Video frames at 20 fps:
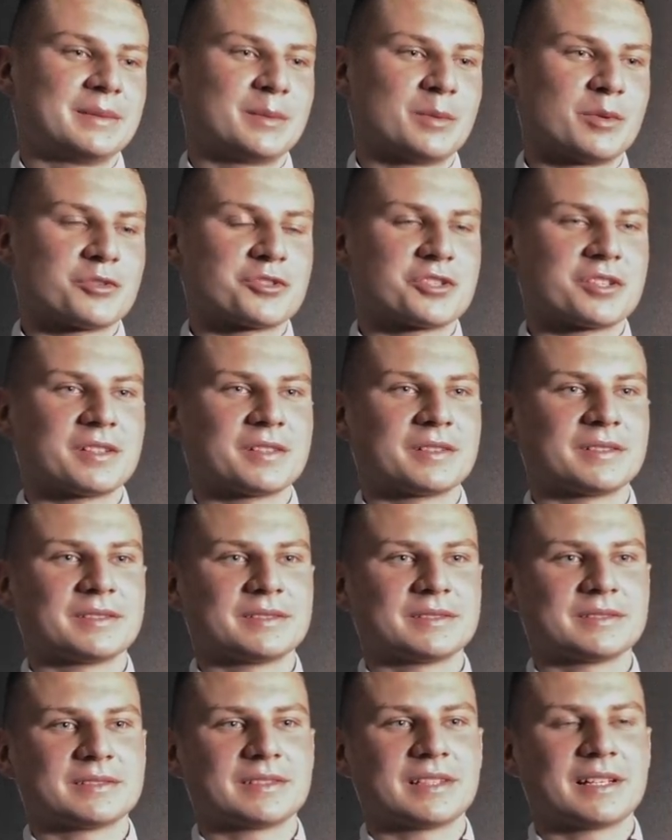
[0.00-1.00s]
Może,
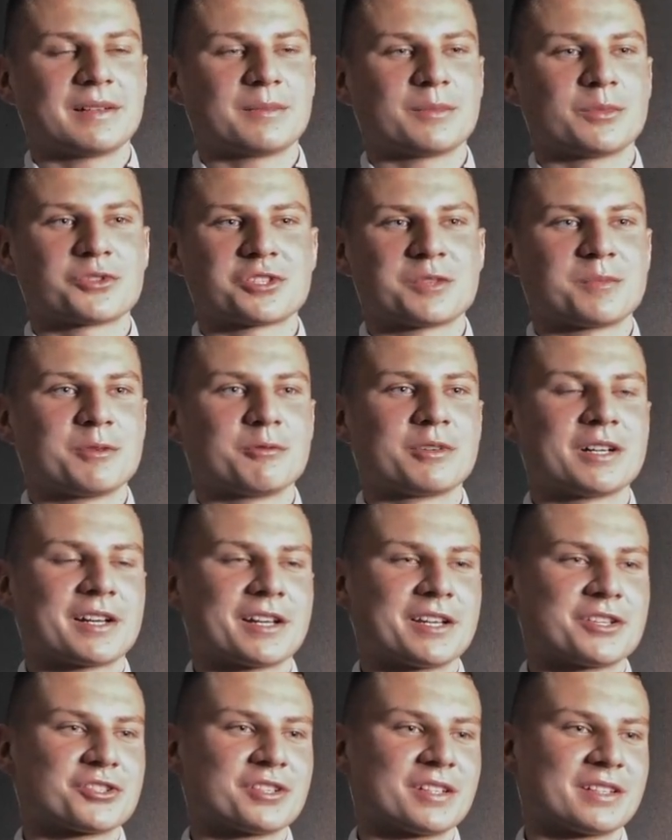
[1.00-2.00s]
na, może piłka
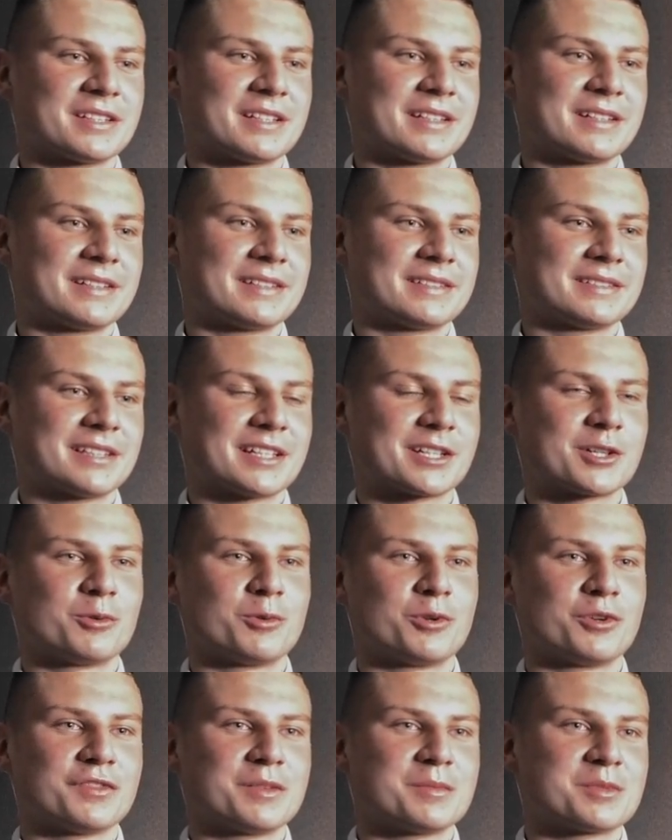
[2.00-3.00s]
ręczna na, na
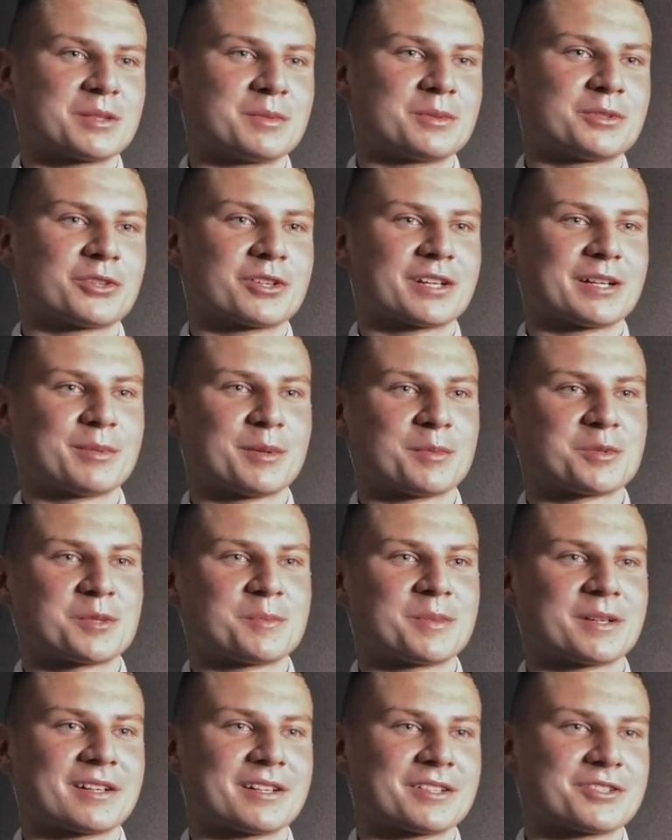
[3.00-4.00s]
kołowym, żeby trochę
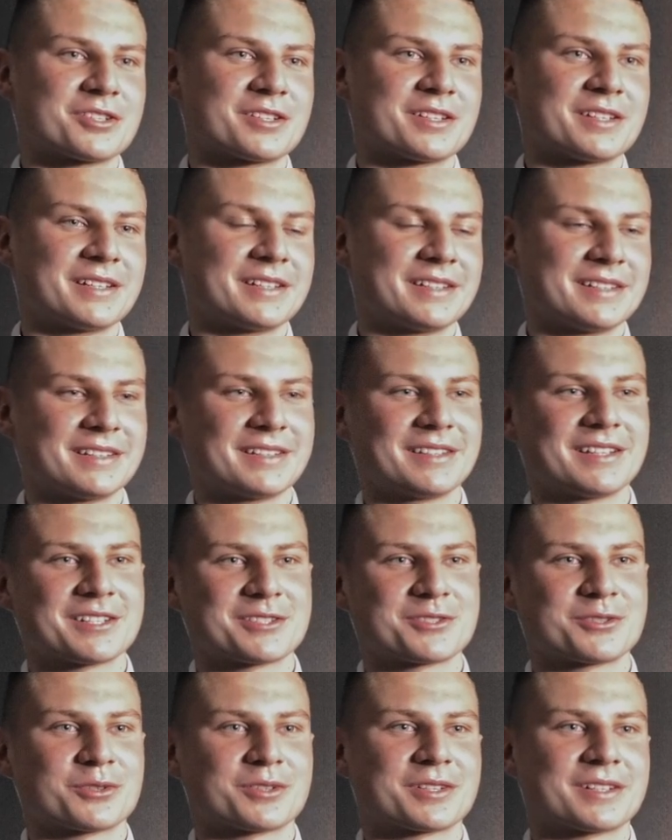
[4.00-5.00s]
poprzepychać się i, i
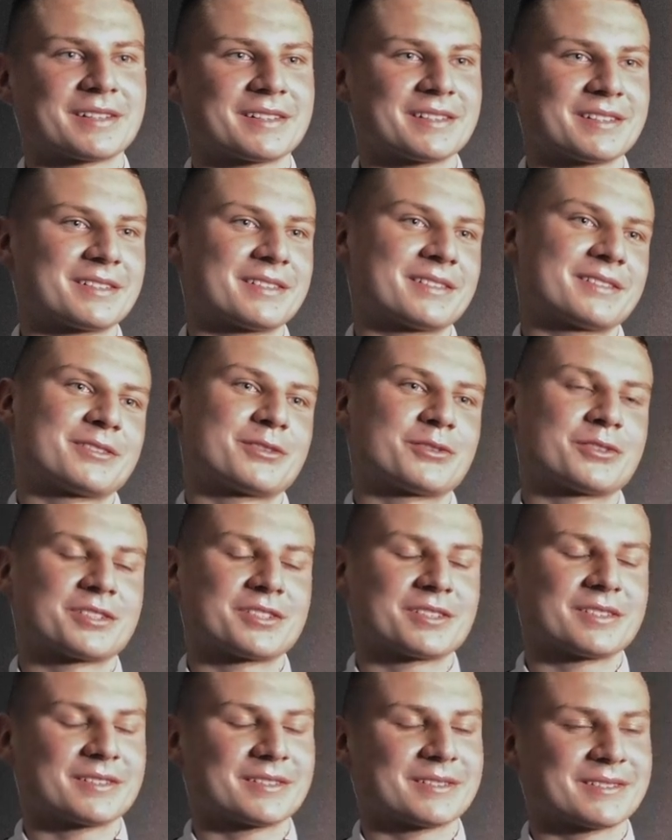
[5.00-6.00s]
dać trochę,
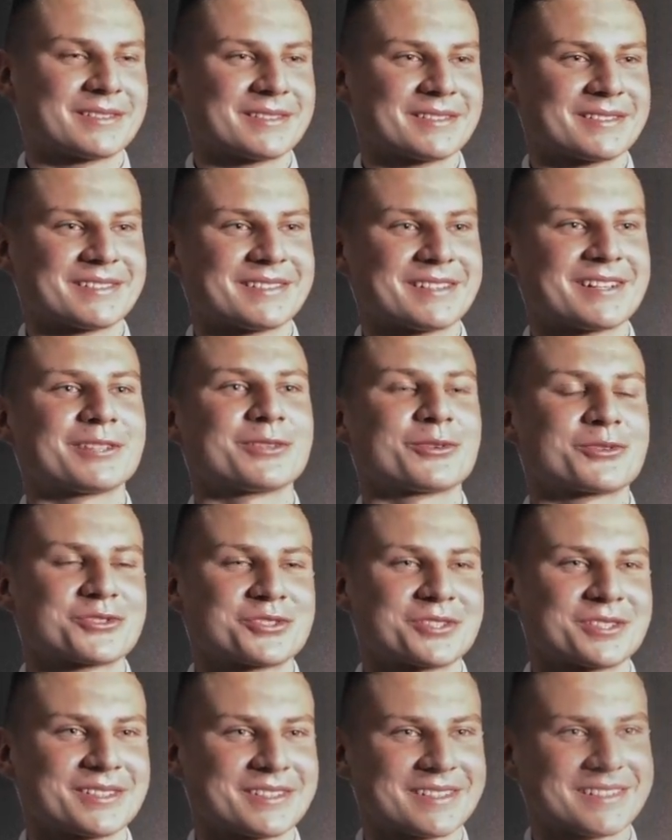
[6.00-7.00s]
trochę
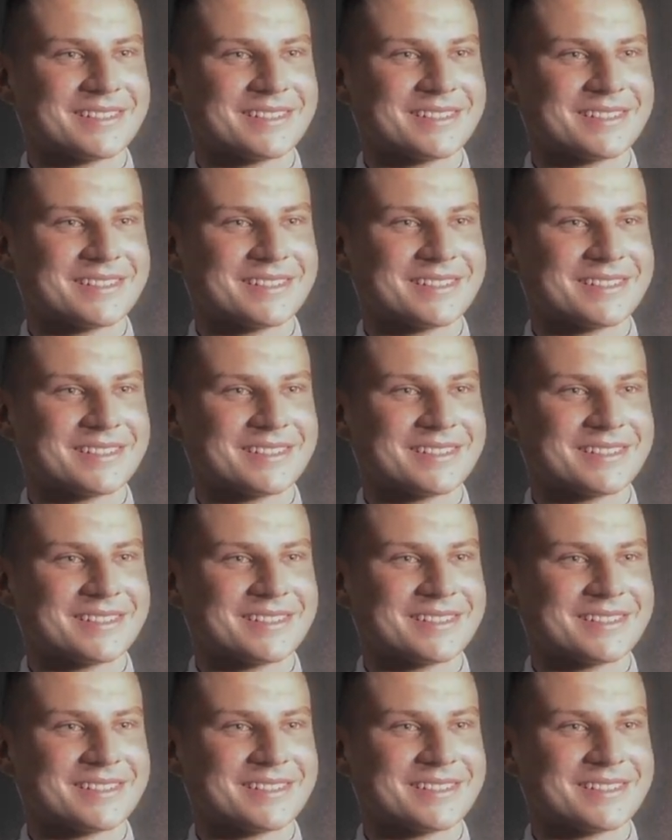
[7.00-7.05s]
radości.